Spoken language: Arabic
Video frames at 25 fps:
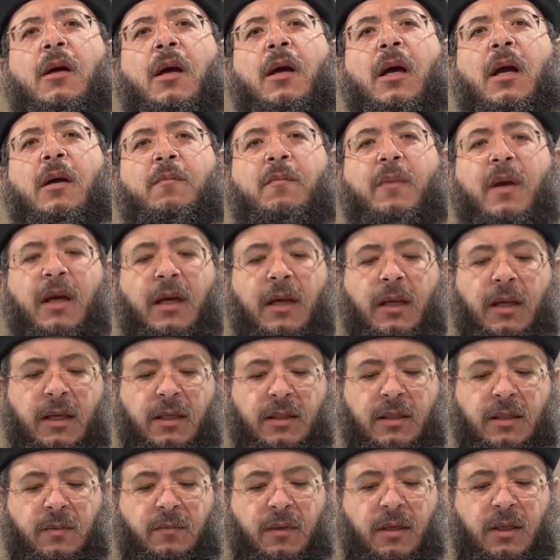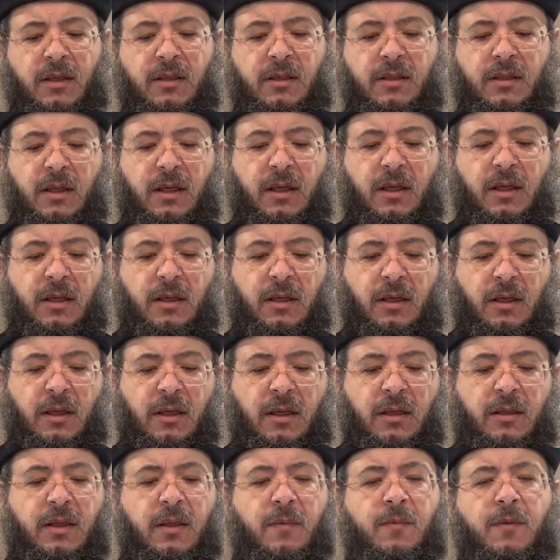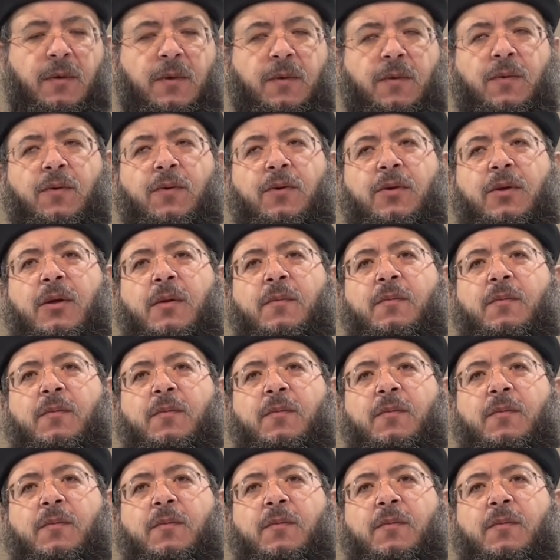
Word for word: أحبائي لازم الإنسان يعتبر وجود